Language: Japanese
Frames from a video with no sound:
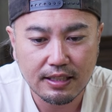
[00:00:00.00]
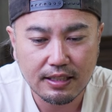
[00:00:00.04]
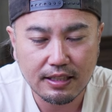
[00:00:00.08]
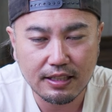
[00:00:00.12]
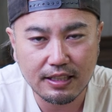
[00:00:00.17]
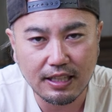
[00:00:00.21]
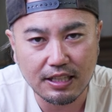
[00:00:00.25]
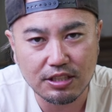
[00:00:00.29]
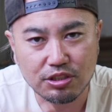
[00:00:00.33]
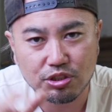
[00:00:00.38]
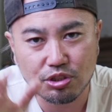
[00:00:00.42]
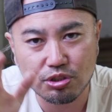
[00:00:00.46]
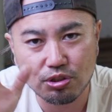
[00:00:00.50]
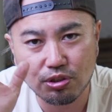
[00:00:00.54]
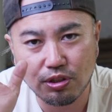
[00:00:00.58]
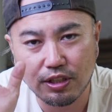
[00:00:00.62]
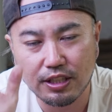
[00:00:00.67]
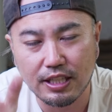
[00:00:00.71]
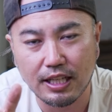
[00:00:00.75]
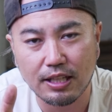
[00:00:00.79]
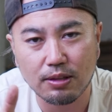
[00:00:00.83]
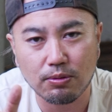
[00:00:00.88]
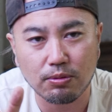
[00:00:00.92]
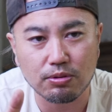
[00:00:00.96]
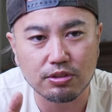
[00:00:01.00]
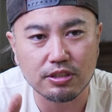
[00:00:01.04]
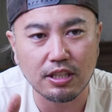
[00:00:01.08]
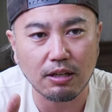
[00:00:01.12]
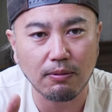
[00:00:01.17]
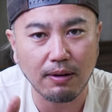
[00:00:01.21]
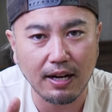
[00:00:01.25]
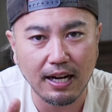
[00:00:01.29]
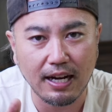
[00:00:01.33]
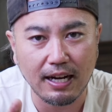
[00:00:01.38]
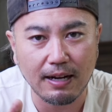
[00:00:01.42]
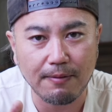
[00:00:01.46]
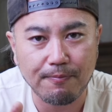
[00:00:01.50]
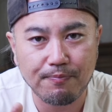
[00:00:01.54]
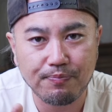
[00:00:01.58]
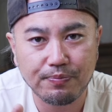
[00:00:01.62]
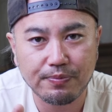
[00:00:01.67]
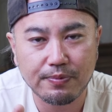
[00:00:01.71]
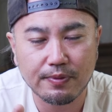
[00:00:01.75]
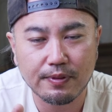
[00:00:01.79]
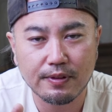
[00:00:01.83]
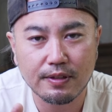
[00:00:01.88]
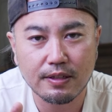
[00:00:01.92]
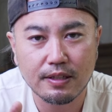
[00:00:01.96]
ただ注意点としては
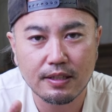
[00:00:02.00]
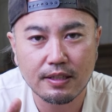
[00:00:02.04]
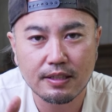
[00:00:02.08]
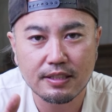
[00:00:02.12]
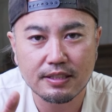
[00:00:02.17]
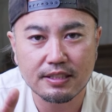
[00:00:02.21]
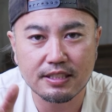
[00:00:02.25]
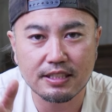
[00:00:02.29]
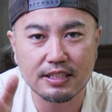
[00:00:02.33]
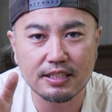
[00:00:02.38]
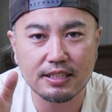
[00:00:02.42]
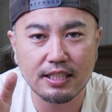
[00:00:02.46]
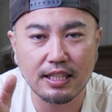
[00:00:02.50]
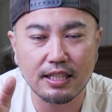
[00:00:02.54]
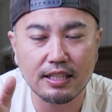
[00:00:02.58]
事